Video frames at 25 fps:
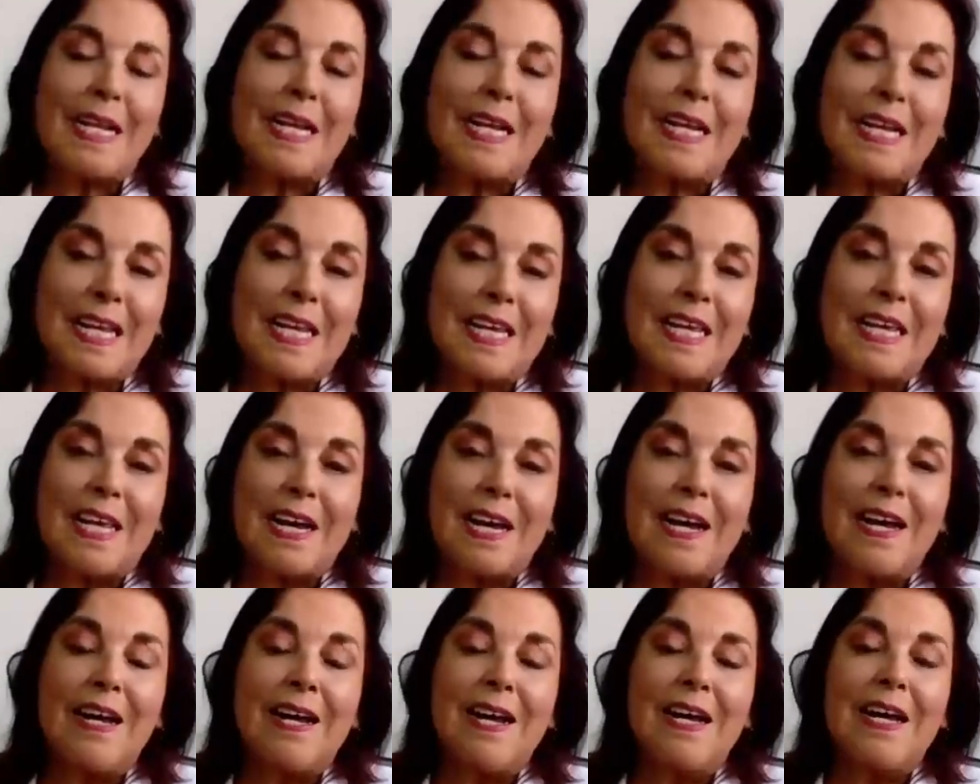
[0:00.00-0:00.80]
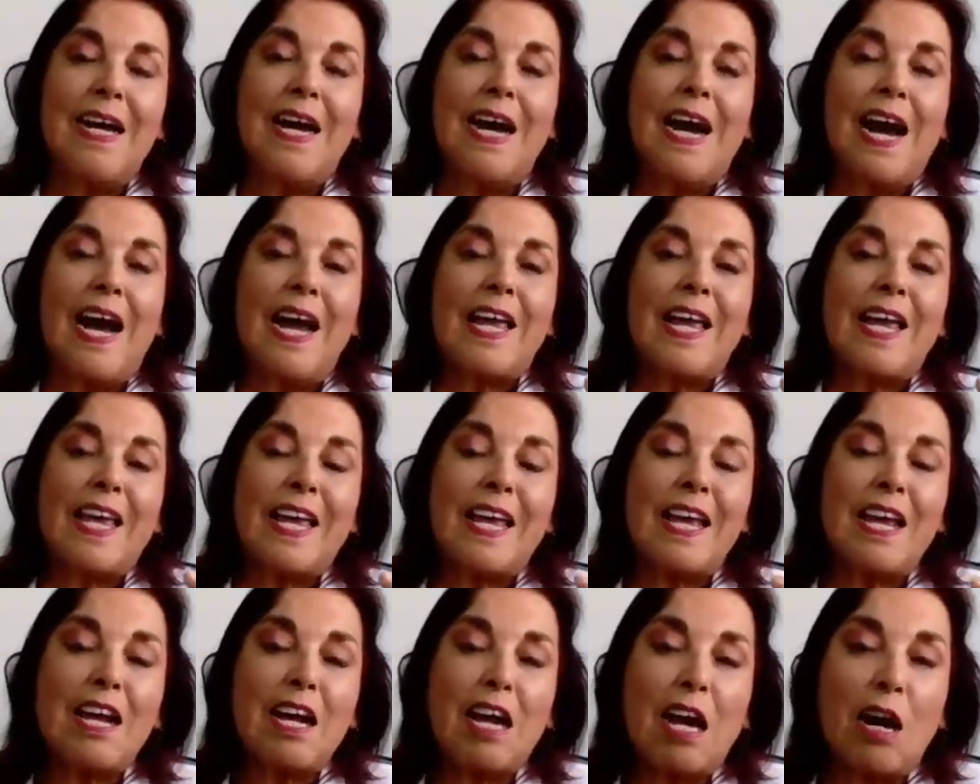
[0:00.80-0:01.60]
energía, hay
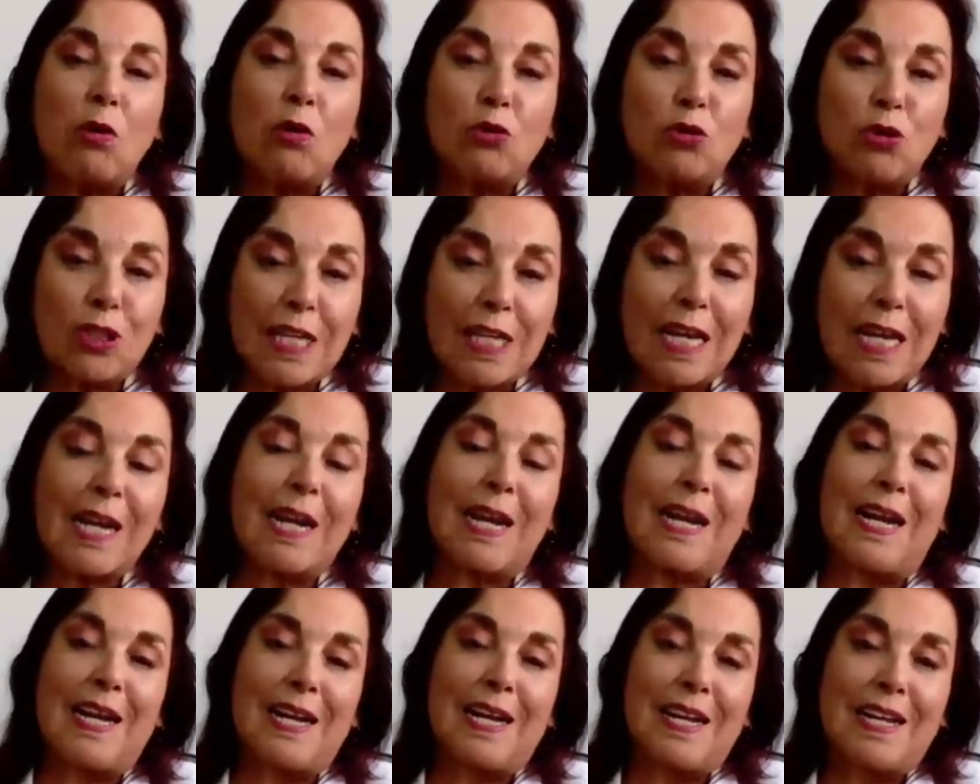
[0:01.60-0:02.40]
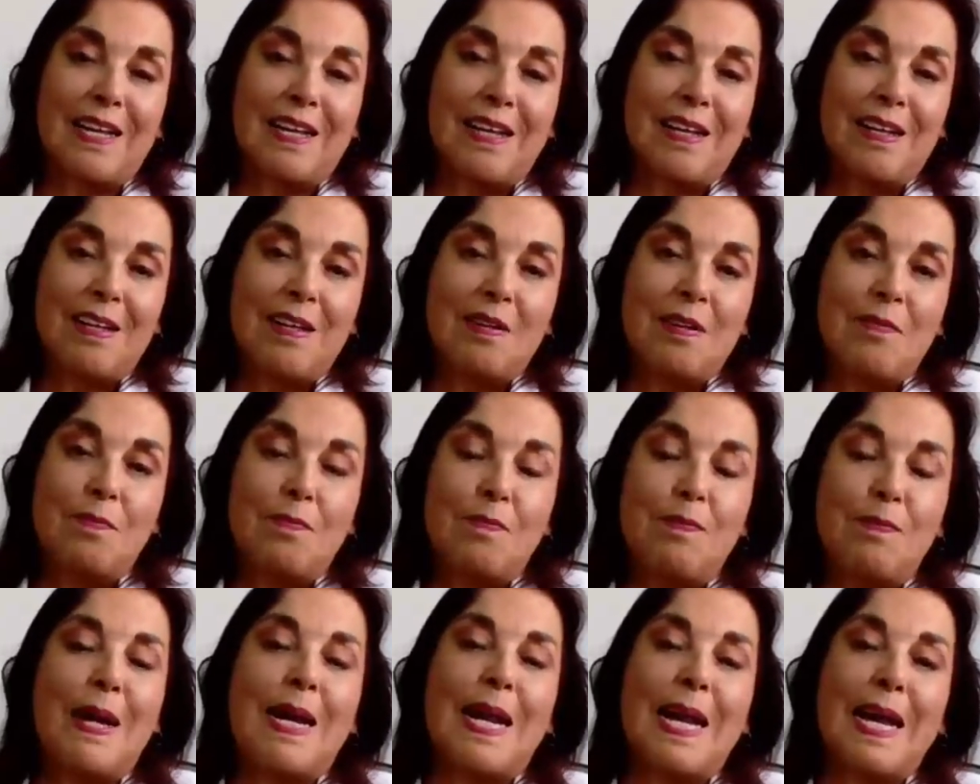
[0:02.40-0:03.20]
que encauzarla
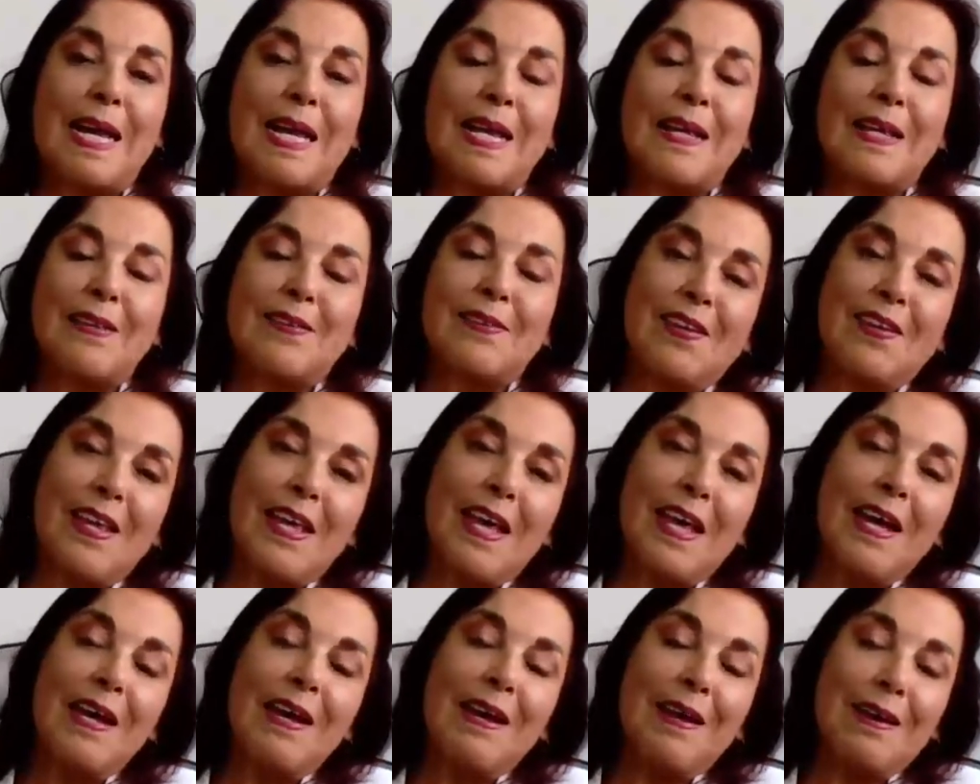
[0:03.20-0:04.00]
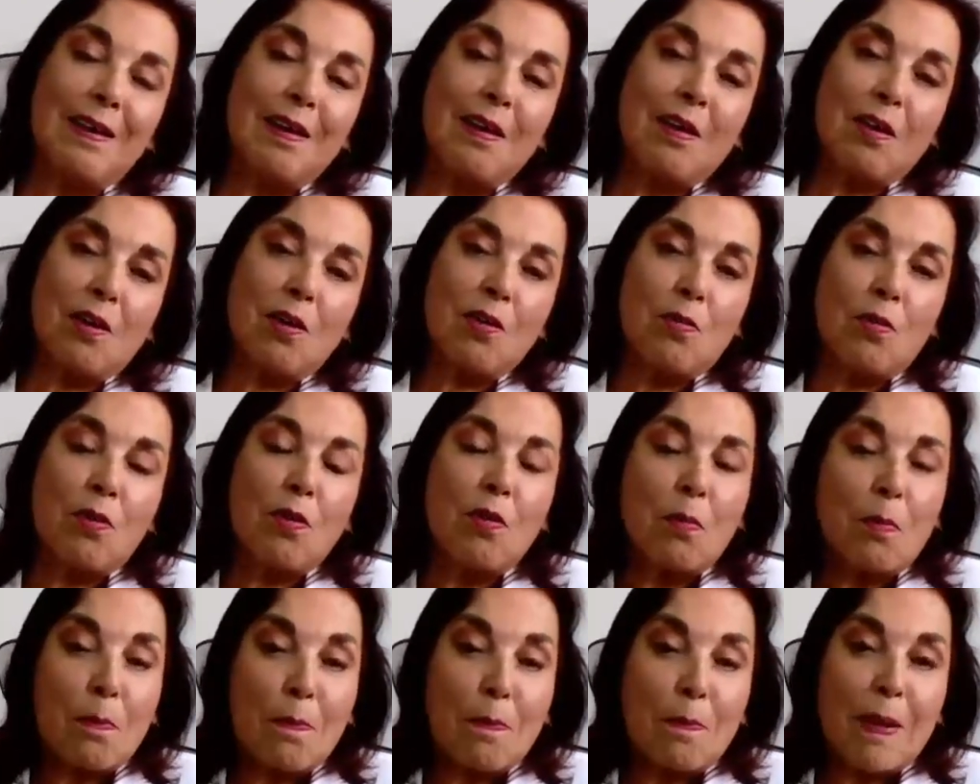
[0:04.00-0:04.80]
para que sea,
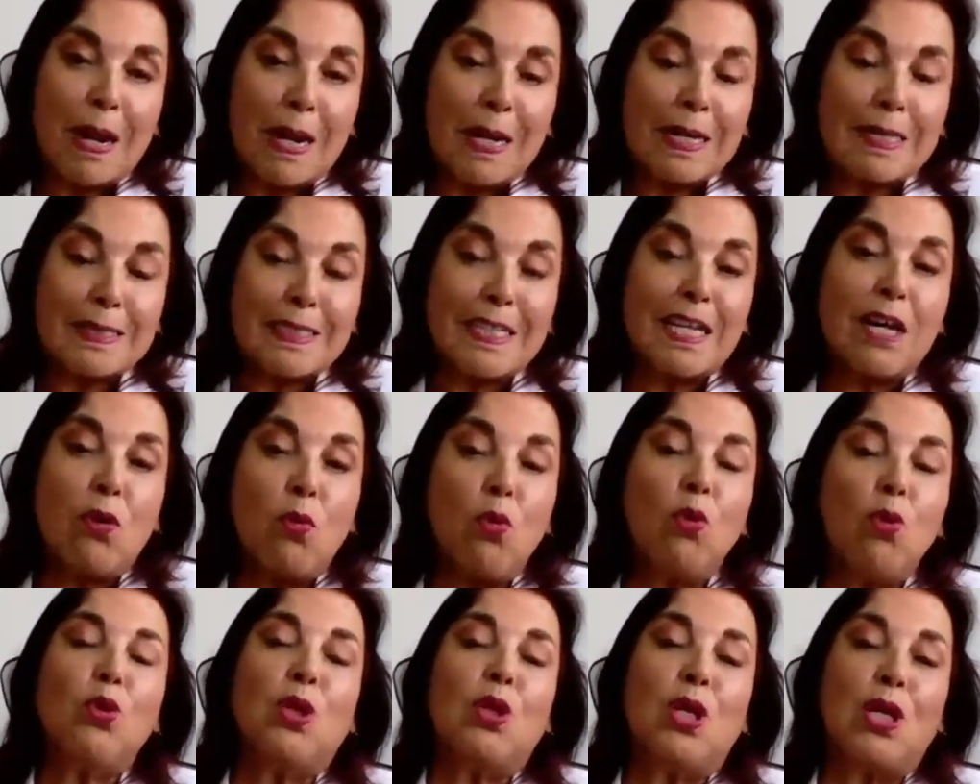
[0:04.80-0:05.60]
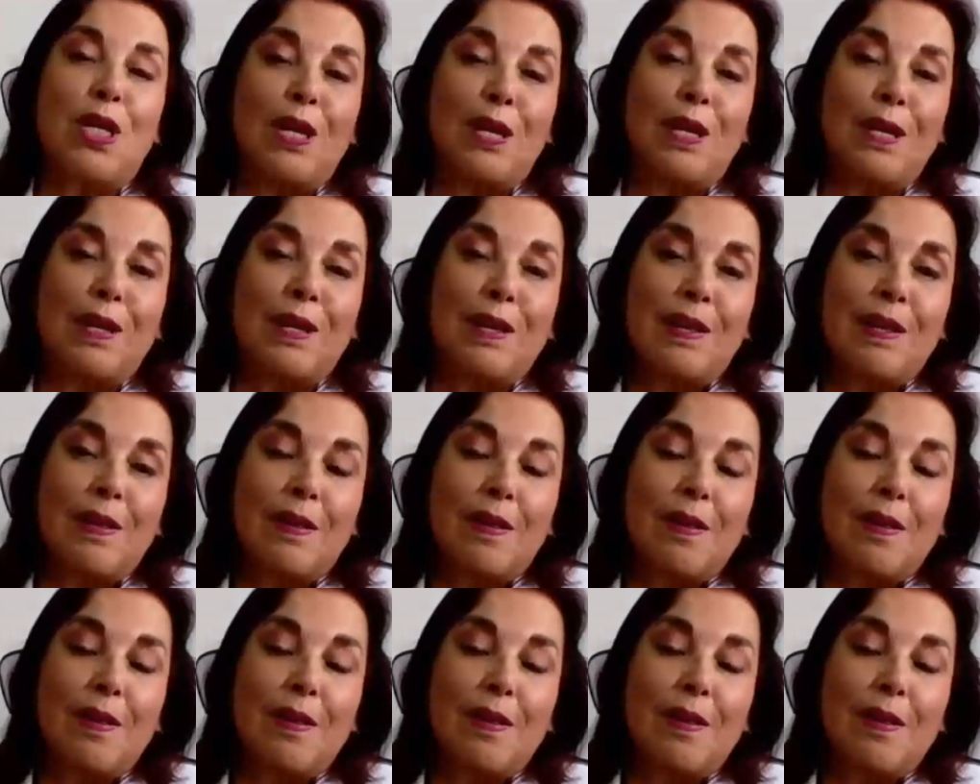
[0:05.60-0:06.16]
para que sea útil.